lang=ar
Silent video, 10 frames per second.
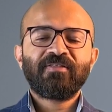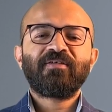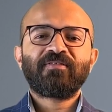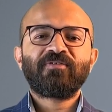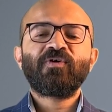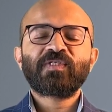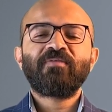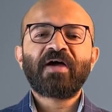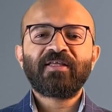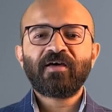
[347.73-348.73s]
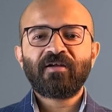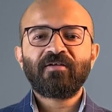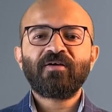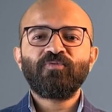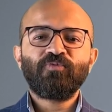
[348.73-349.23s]
تقدر تتواصل معانا
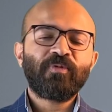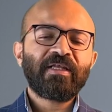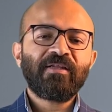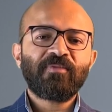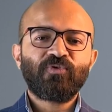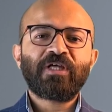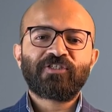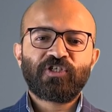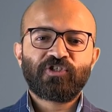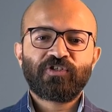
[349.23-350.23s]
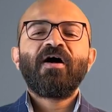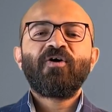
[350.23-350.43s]
على رقم الموبايل الموجود على الشاشه